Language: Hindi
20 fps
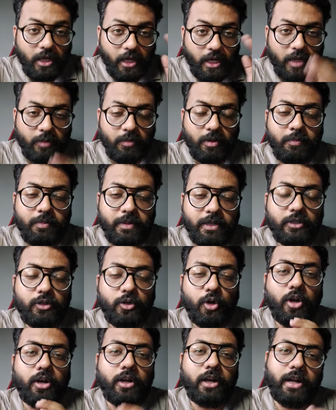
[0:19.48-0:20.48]
हरमनप्रीत
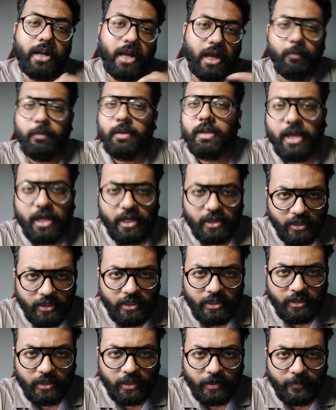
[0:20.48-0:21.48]
कौर का नाम ही याद
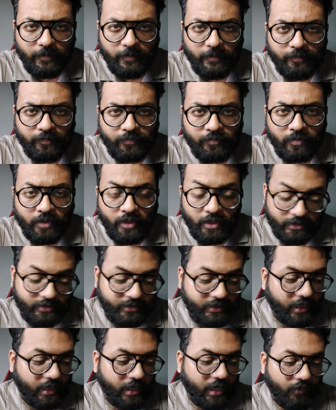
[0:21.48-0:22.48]
नहीं था
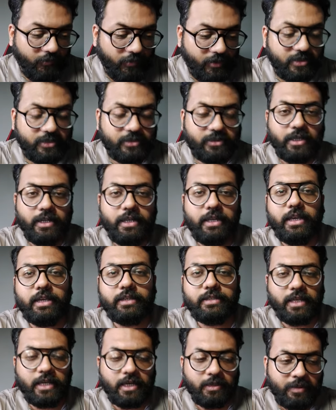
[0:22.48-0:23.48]
इसके अलावा जिस
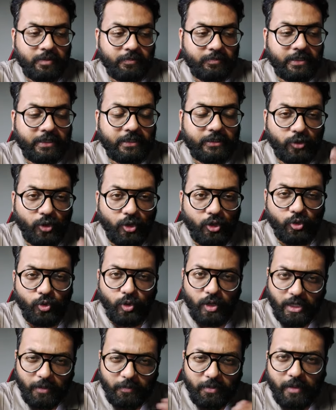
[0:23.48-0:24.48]
तरीके से हरमनप्रीत कौर
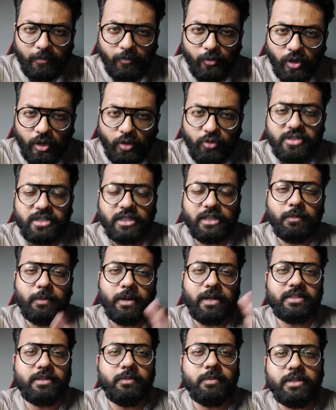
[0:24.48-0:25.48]
को एलबीडब्ल्यू आउट
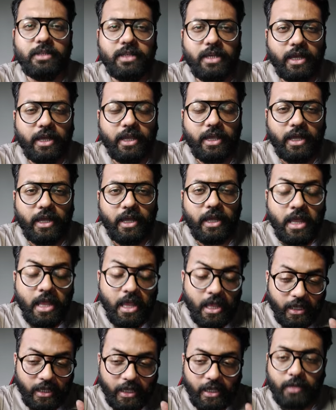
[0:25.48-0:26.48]
जल्दबाजी में दिया गया
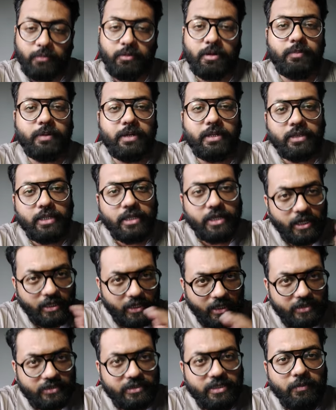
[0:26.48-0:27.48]
कि हरमनप्रीत ने
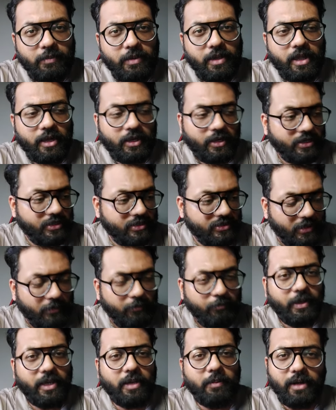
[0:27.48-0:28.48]
नाराजगी में आकर
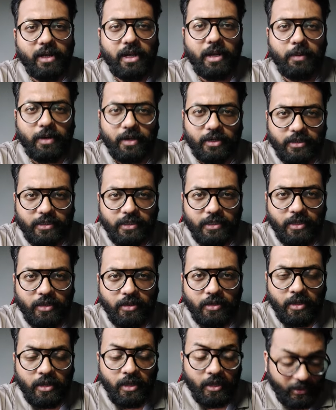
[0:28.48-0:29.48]
स्टंप पर ही बल्ला मार दिया
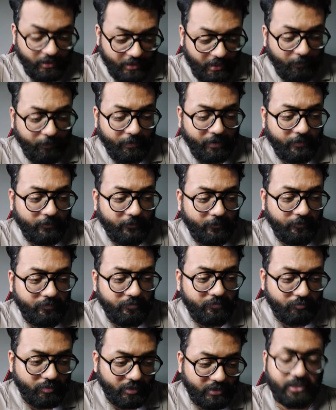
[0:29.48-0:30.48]
या फिर
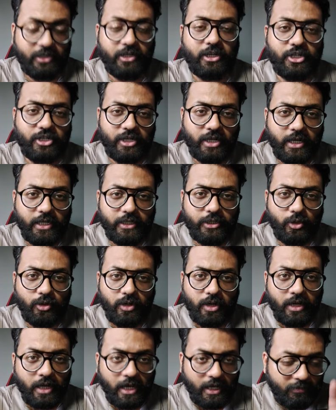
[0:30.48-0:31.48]
प्रेजेंटेशन के
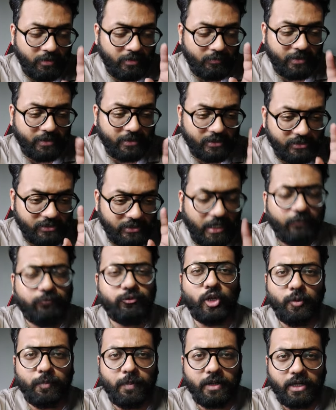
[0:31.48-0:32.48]
दौरान हरमनप्रीत ने साफ
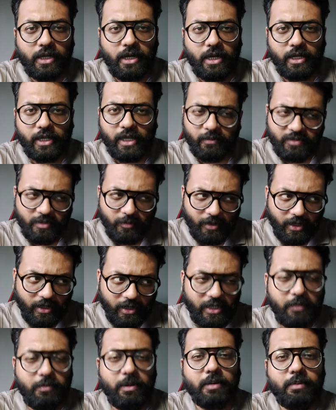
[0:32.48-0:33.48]
तौर पर कहा कि हम जब
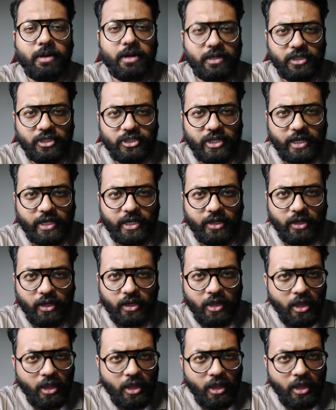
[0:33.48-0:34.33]
अगली बार बांग्लादेश आएंगे ना